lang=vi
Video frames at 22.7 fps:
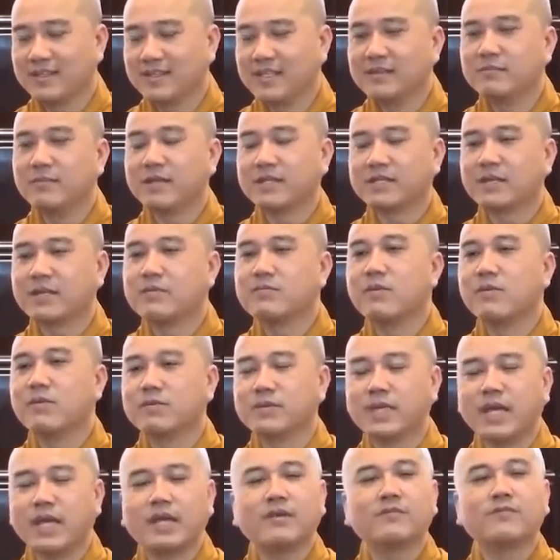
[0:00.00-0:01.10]
nhưng mà trong
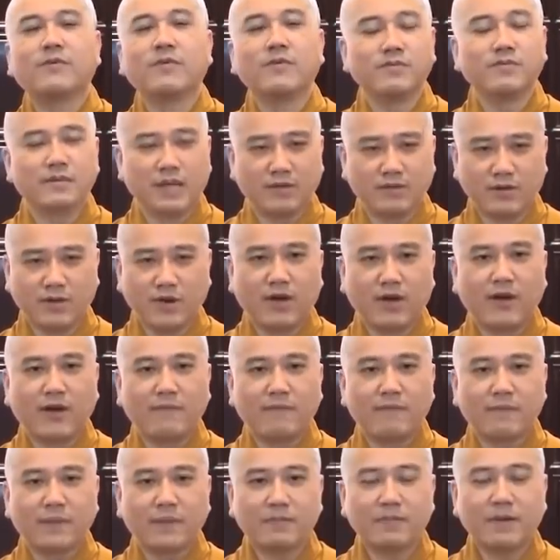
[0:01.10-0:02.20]
một giây phút nào
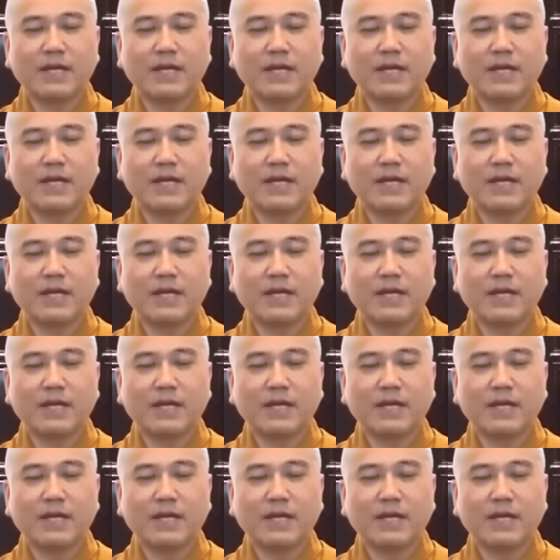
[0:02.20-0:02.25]
đó